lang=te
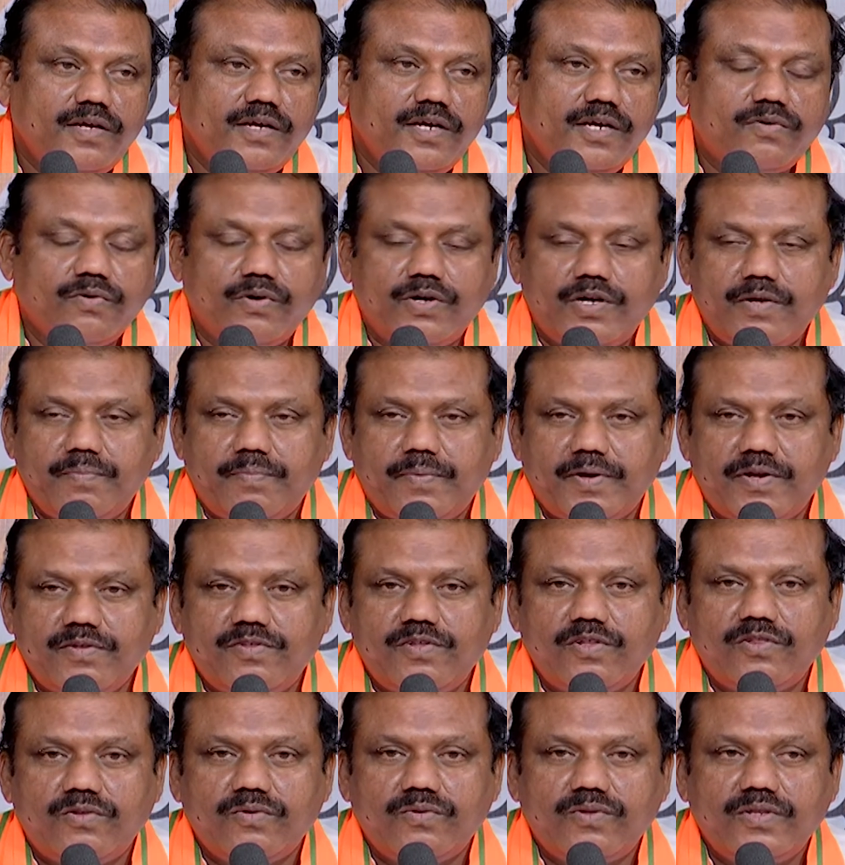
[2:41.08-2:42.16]
ఇటువంటి
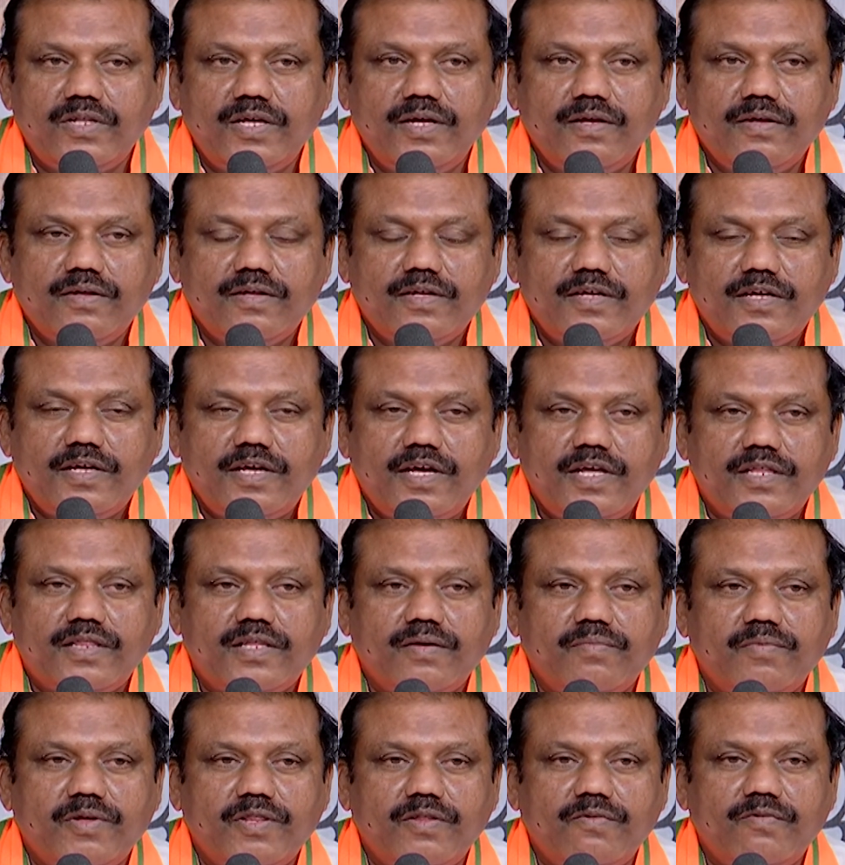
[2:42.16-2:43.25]
పరిస్థితి ఉంది
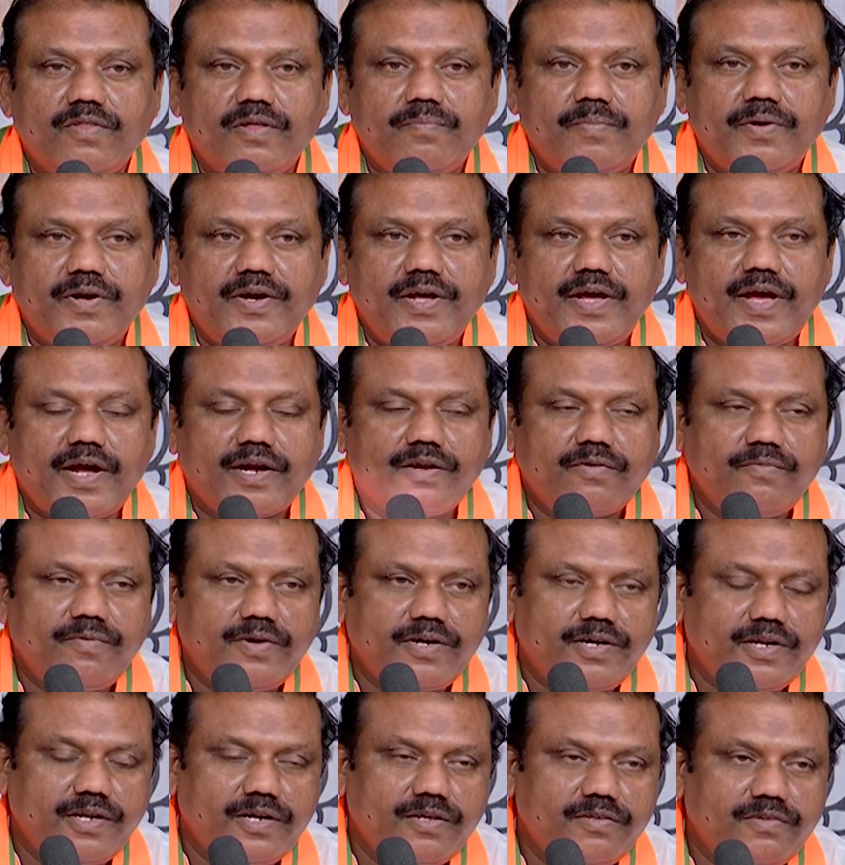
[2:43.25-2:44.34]
ఎంతమంది మీద పీడీ యాక్ట్
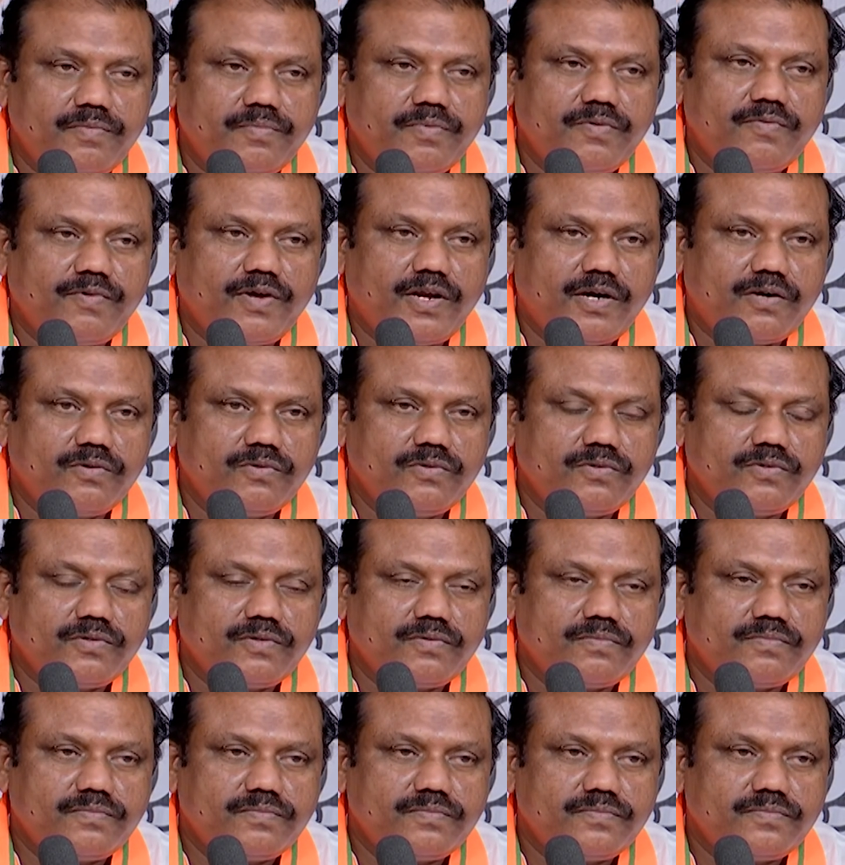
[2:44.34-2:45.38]
పెట్టిందని చెప్పి వాళ్ళు అడుగుతున్నారు